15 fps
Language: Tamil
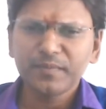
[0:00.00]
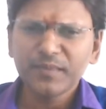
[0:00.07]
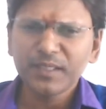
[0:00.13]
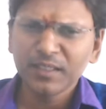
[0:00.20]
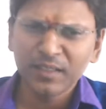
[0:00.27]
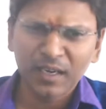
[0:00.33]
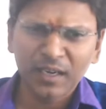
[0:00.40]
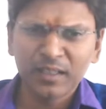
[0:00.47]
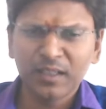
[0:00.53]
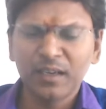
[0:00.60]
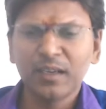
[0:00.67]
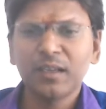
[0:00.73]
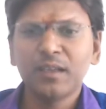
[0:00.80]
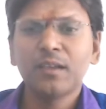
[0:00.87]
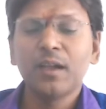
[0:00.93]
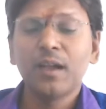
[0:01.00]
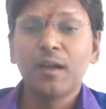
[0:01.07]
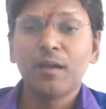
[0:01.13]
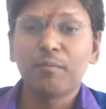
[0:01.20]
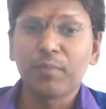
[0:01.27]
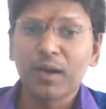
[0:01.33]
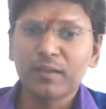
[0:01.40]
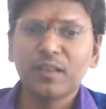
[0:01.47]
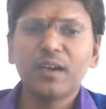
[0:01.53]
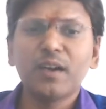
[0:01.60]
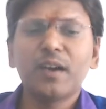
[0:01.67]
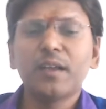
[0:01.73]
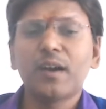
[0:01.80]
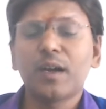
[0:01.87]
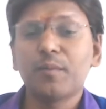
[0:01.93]
நல்லதல்ல
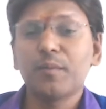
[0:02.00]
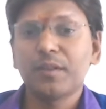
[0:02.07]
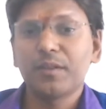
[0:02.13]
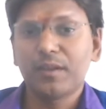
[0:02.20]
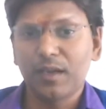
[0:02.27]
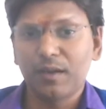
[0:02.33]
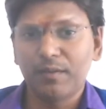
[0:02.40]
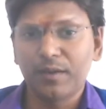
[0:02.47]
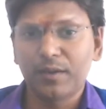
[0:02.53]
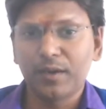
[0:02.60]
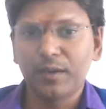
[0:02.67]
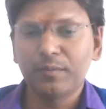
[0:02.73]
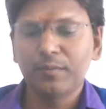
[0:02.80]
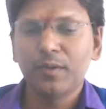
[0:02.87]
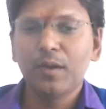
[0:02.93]
பக்தர்களை அனுமதிக்காவிட்டால்